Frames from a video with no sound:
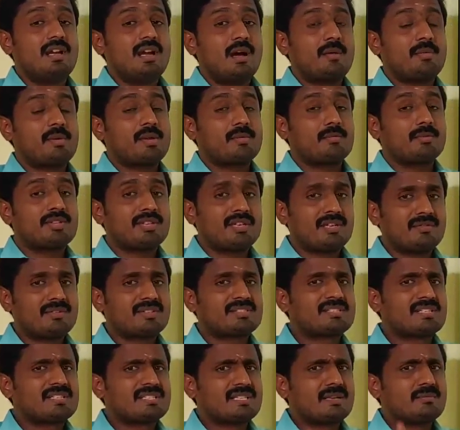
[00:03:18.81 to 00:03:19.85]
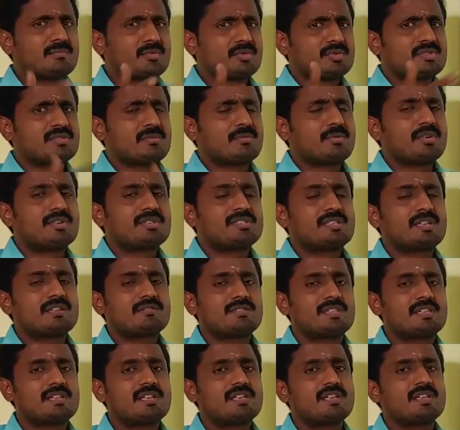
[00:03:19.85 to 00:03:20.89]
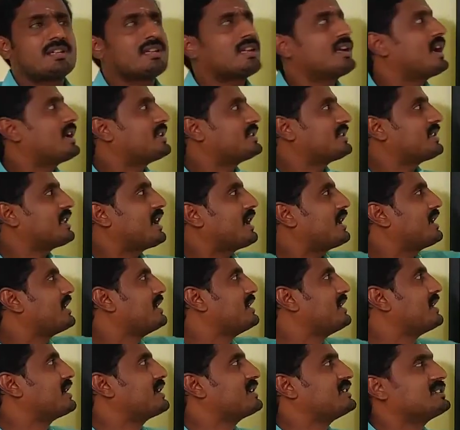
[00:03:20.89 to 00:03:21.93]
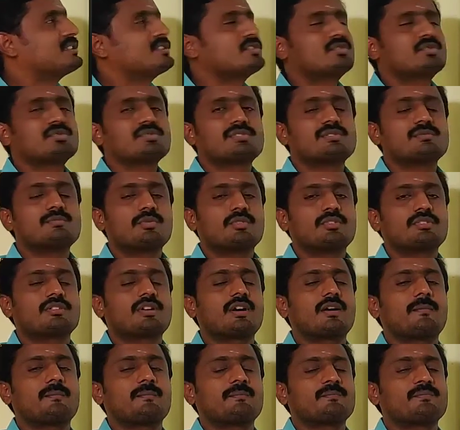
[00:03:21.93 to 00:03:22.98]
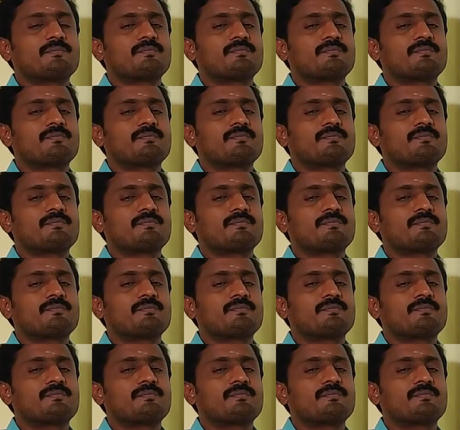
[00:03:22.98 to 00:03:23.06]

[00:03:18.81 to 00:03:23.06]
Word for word: அப்படிங்கும்போது லிவர் செல் தான் புதுசாக ப்ரொடியூஸ் ஆகுது அதை தான் ஐடென்டிக்கல் டிஷ்யூஸ்னு போட்டிருக்காங்க